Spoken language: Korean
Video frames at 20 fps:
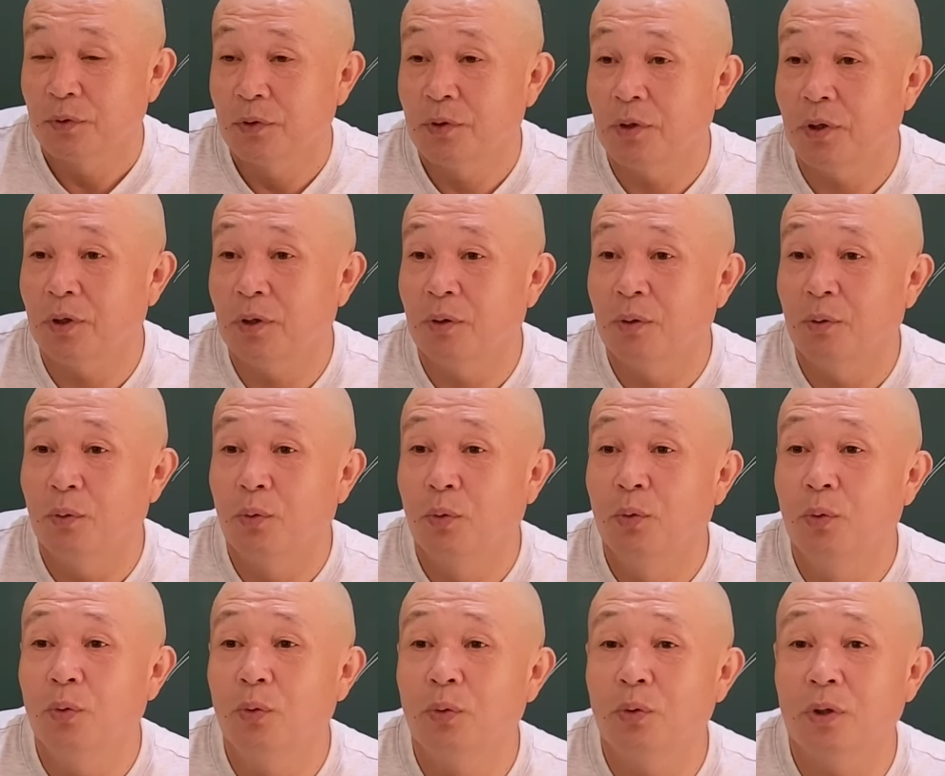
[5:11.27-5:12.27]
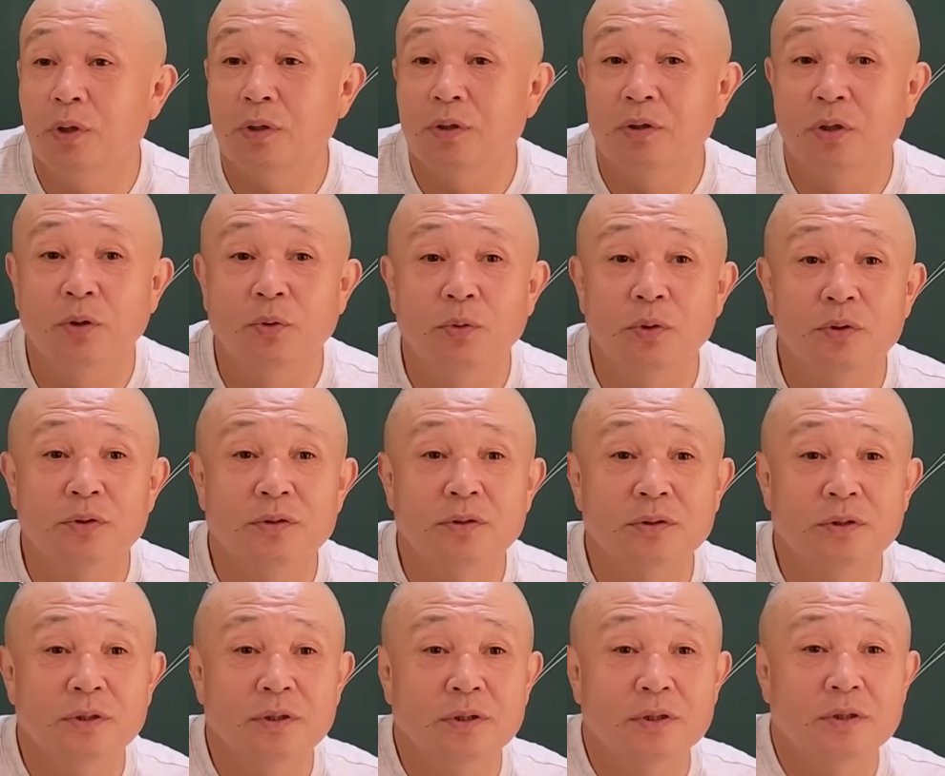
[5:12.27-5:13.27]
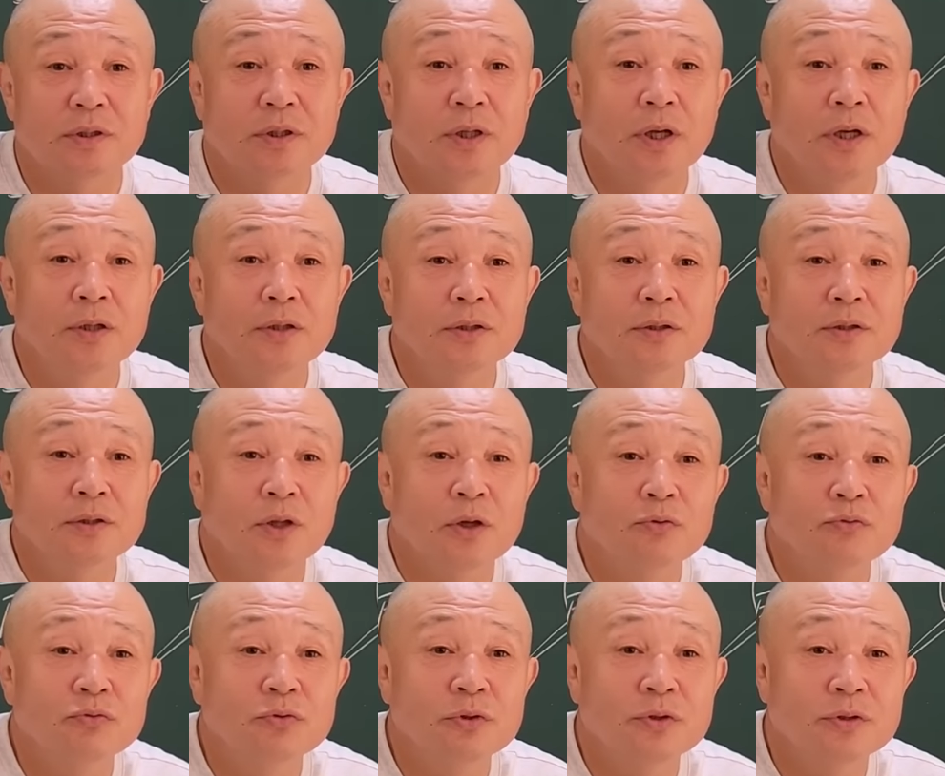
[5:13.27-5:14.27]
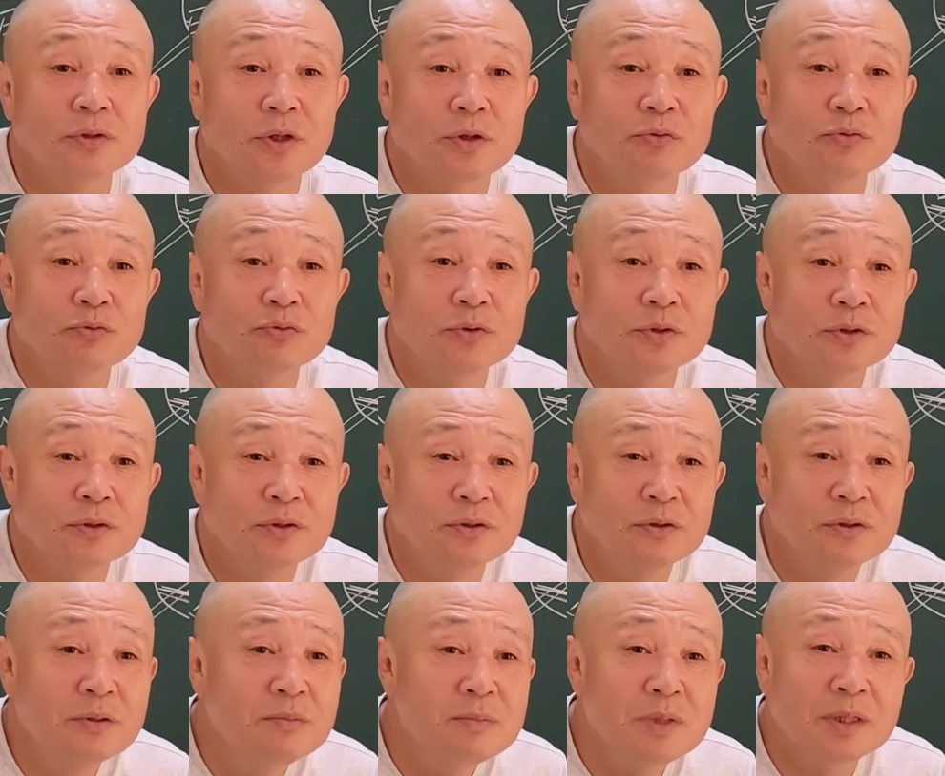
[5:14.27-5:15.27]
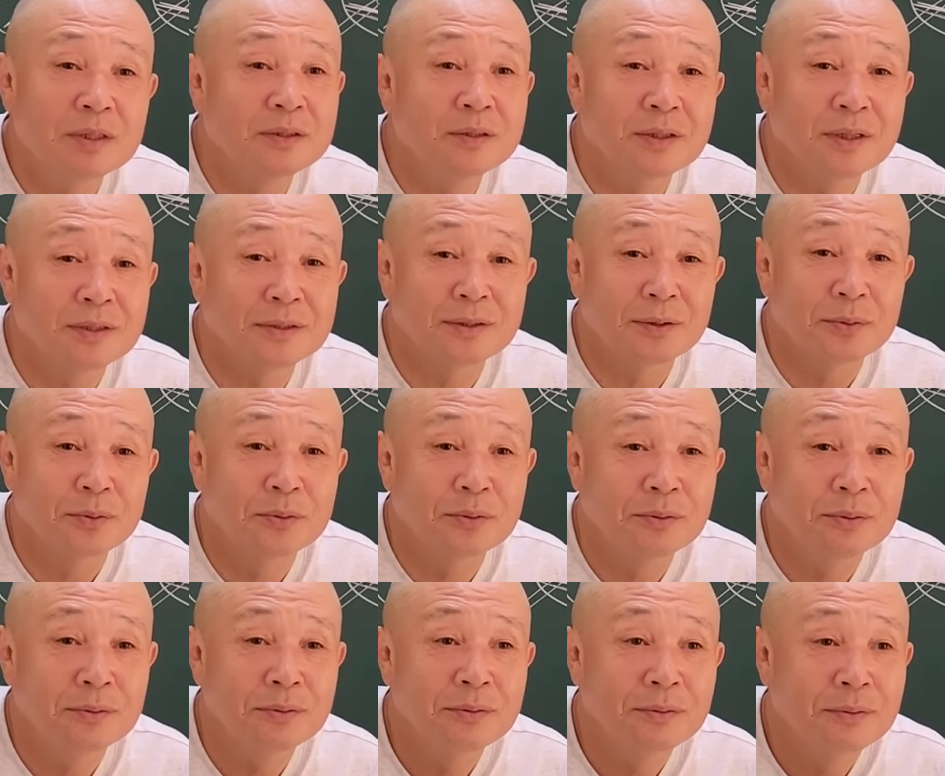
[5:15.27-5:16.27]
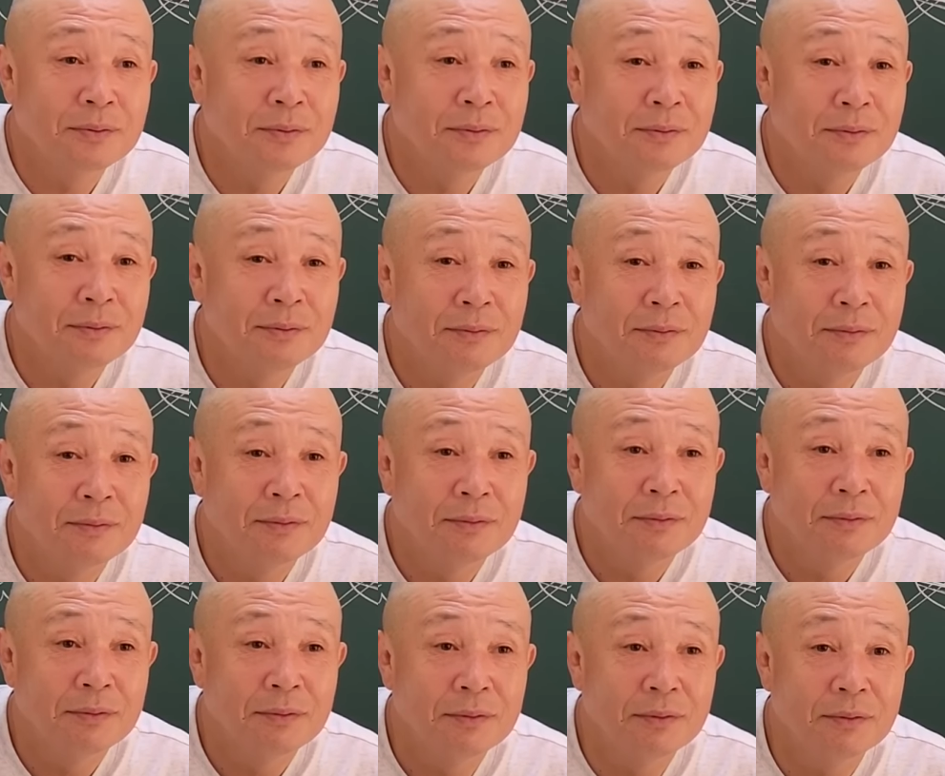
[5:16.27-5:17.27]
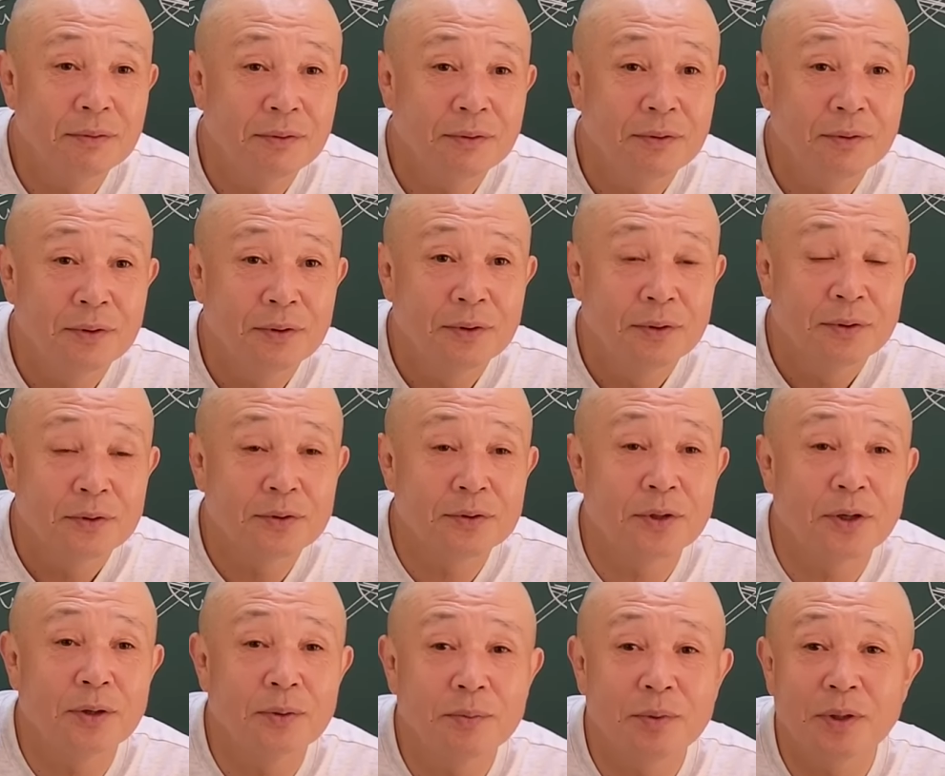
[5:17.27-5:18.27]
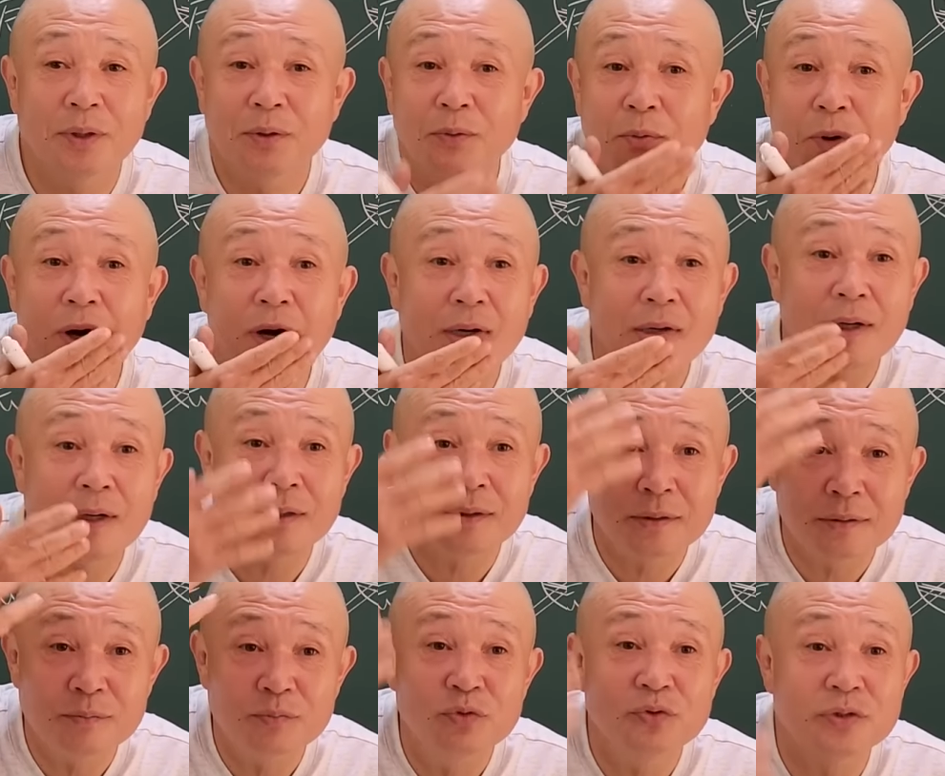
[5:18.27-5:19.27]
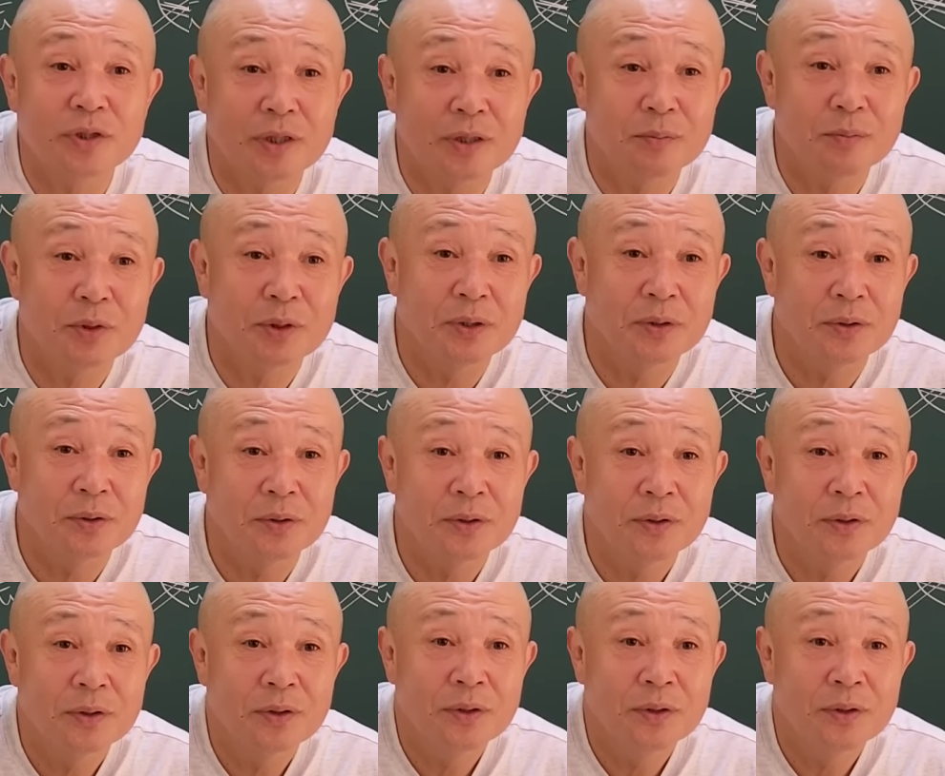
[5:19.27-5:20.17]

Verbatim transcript: 그가 오래 더웠으니 대년, 내후년, 내후년을 얼마나 덥겠냐고. 어? 그 다음에 화라는 물상이 뭐예요?